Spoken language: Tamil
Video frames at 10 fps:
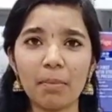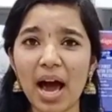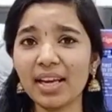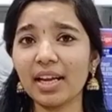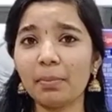
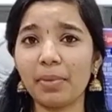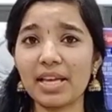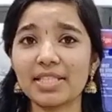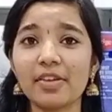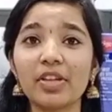மார்க்கெட்
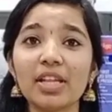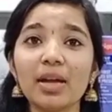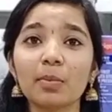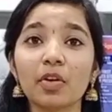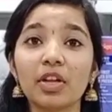பிளேஸில் வந்து
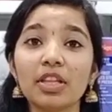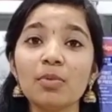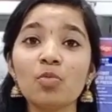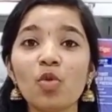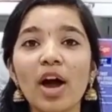நமக்கு வந்து
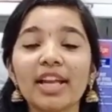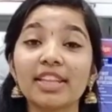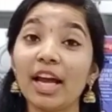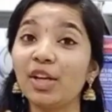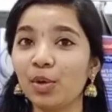
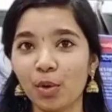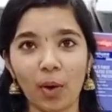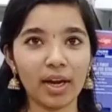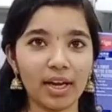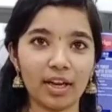மூவாயிரத்து
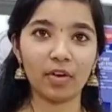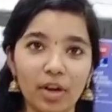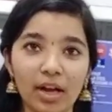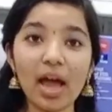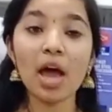ஐநூறுரூவா கிட்ட
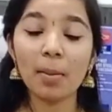வருங்க